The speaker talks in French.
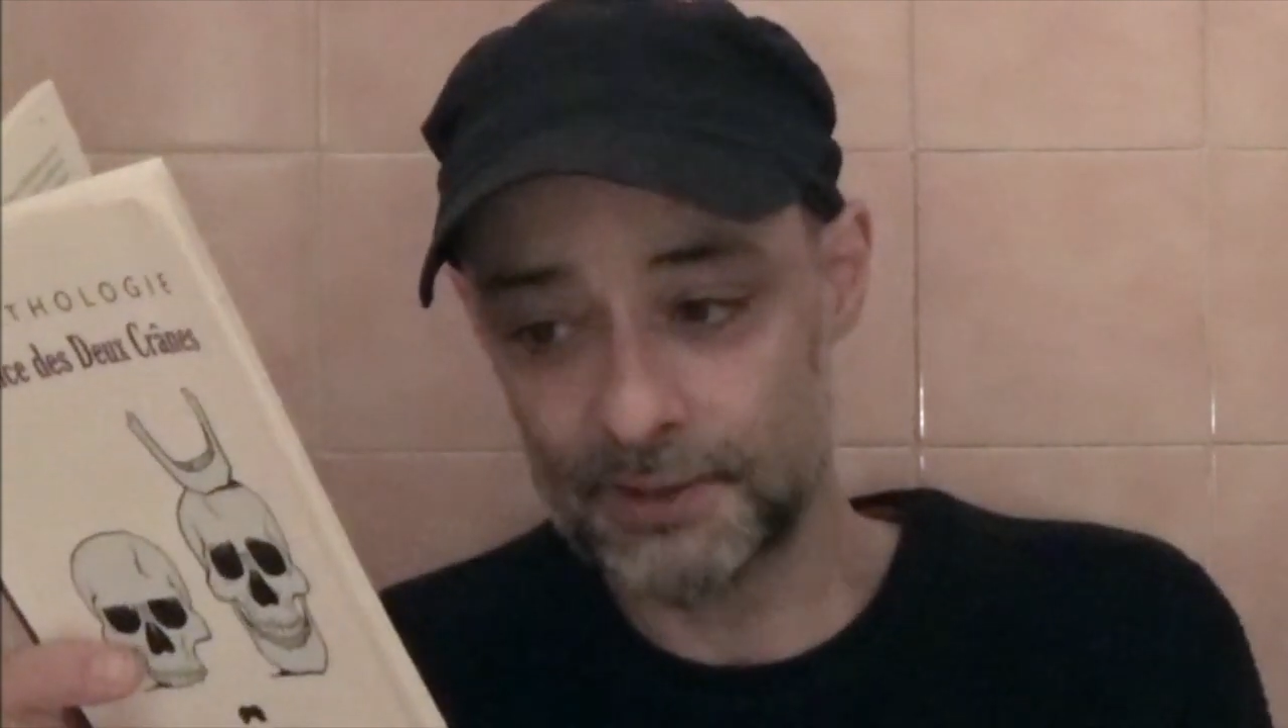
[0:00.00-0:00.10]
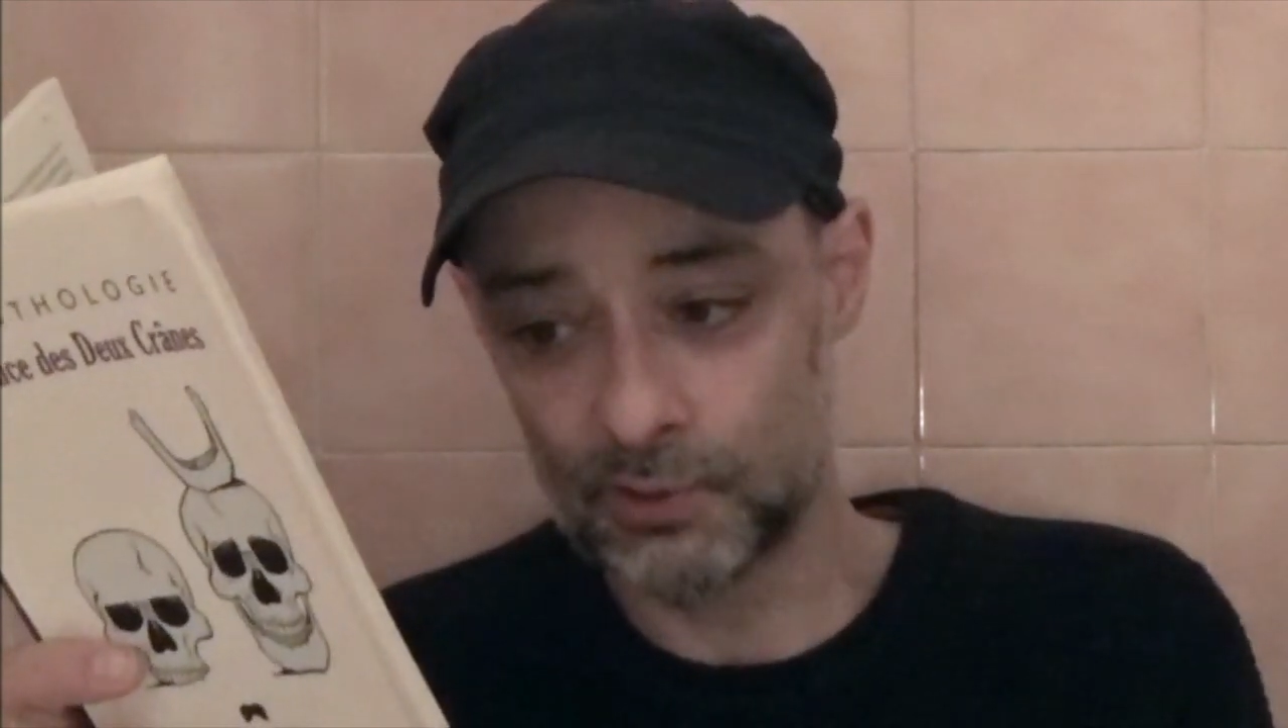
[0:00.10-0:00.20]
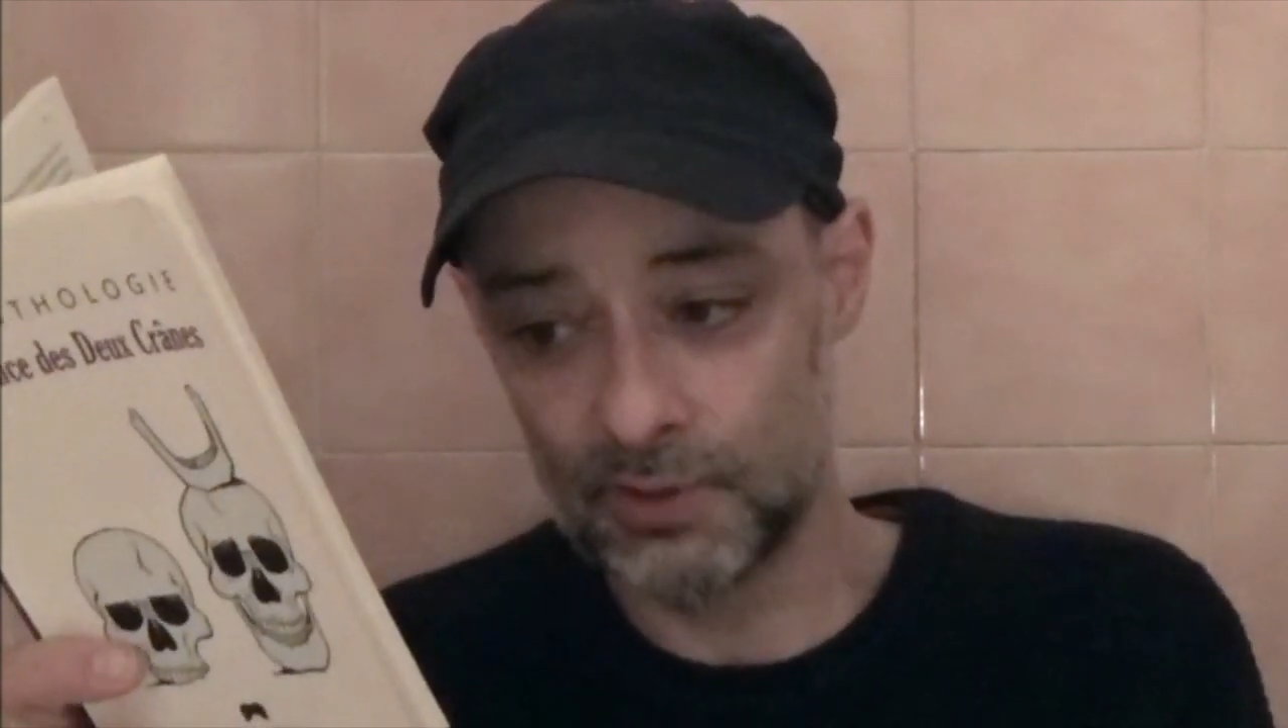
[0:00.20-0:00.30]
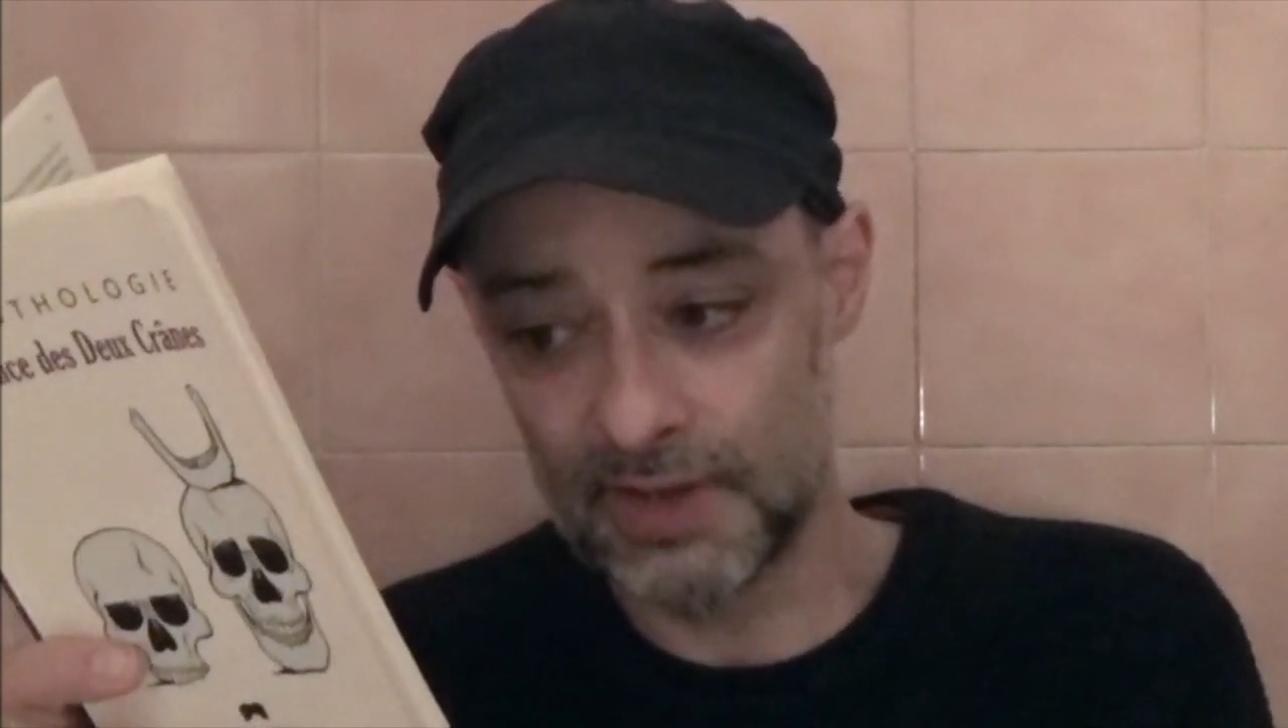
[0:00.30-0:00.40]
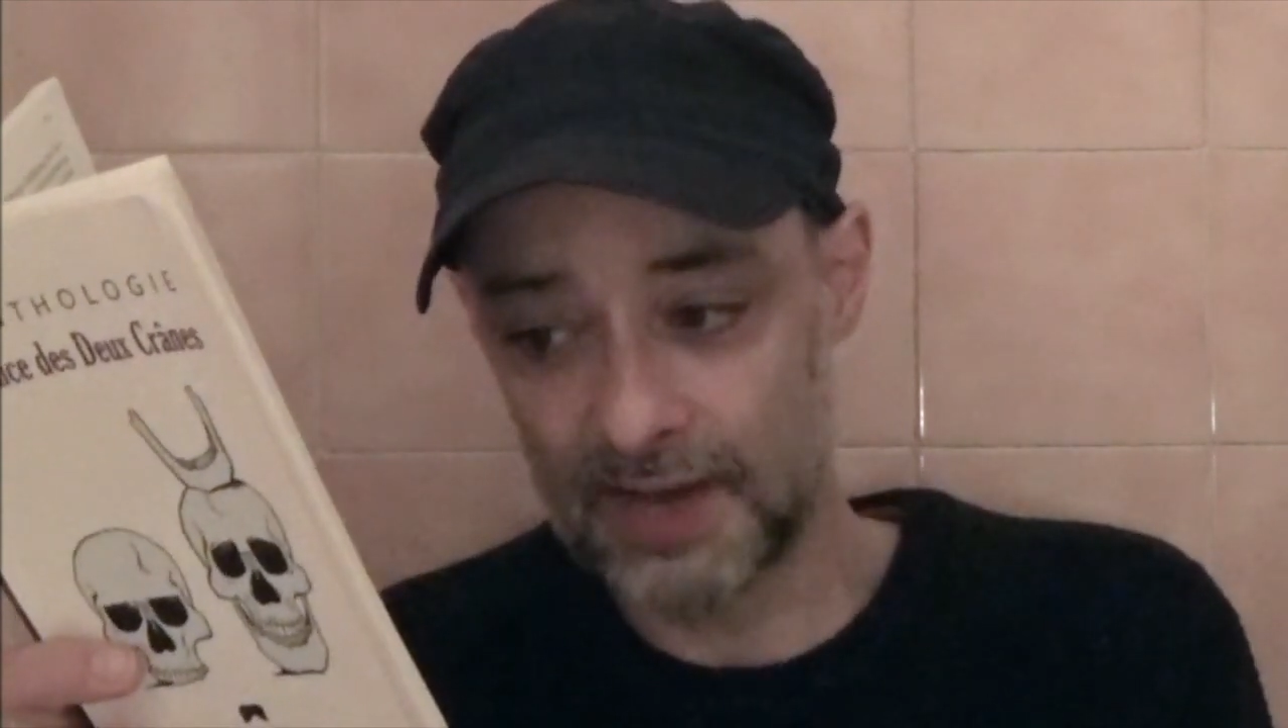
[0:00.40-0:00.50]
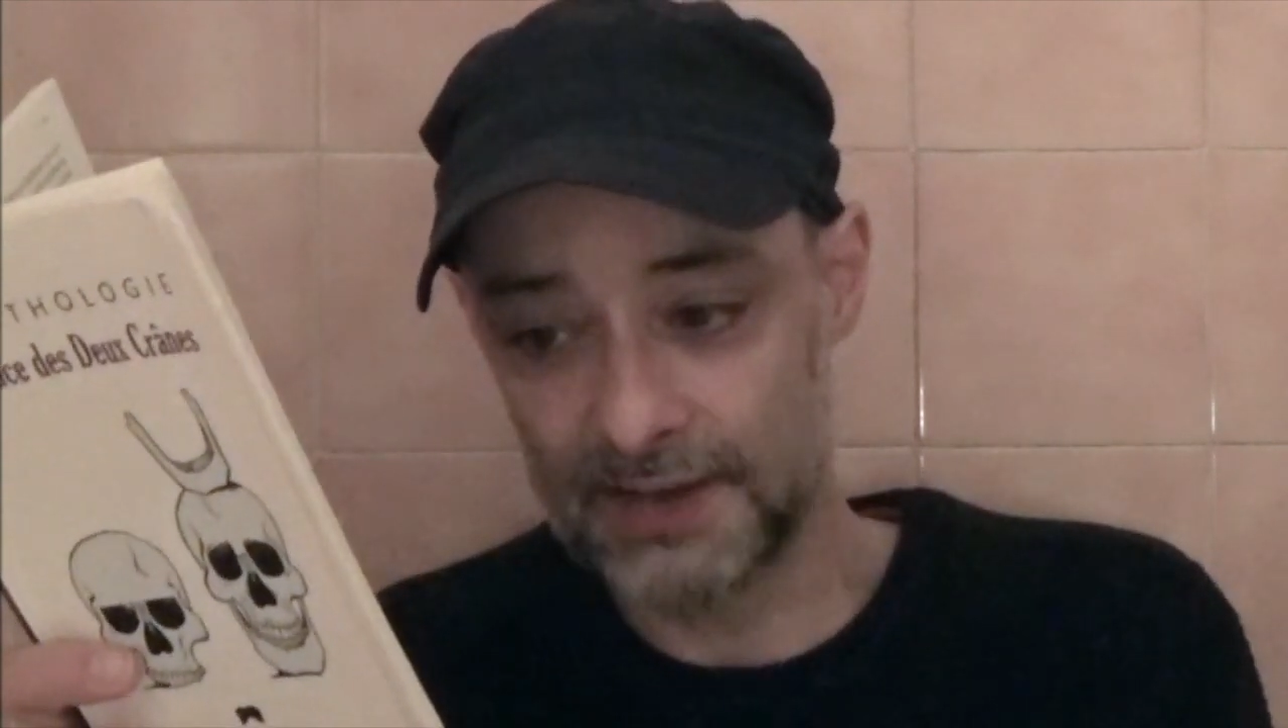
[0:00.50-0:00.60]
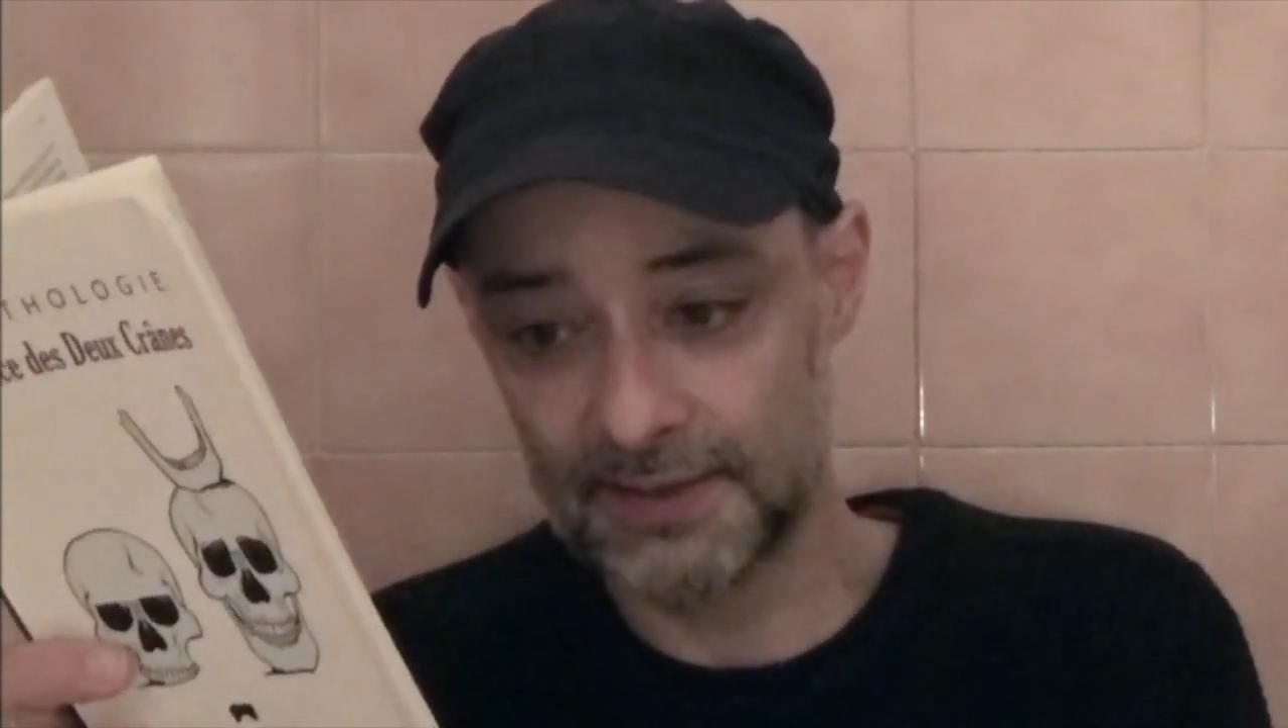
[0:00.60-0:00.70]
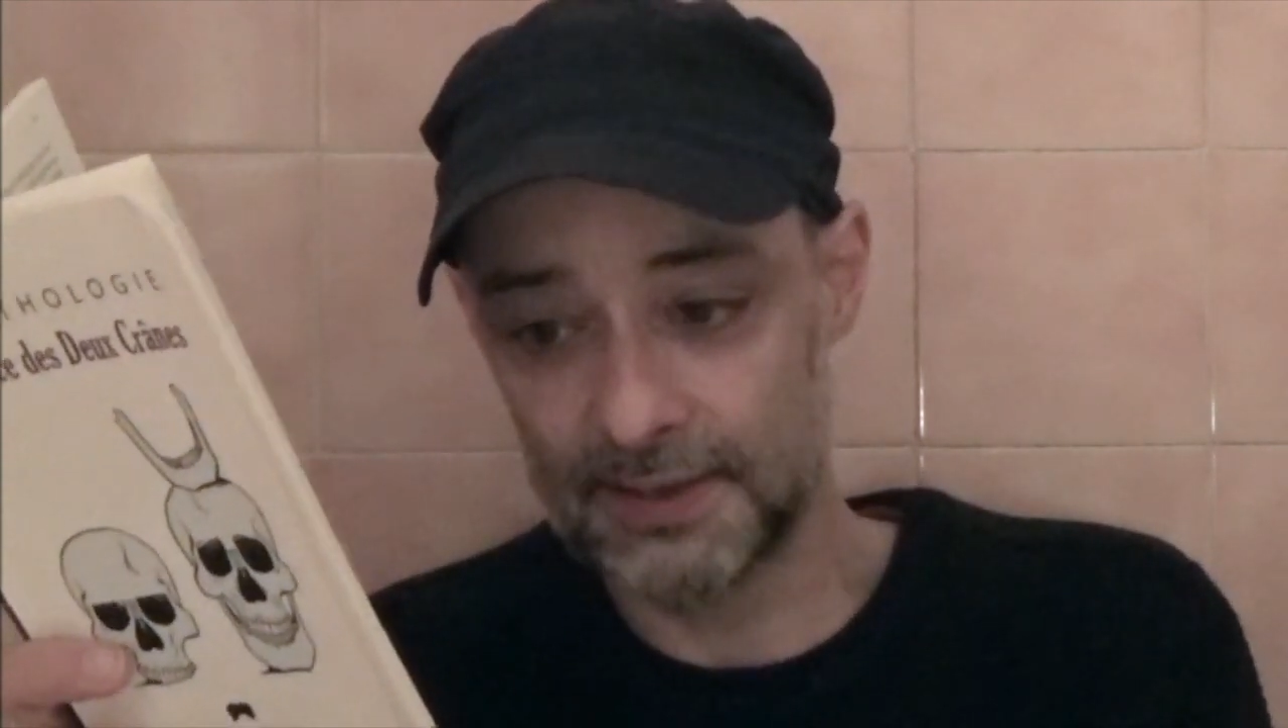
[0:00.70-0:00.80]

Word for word: sur le crâne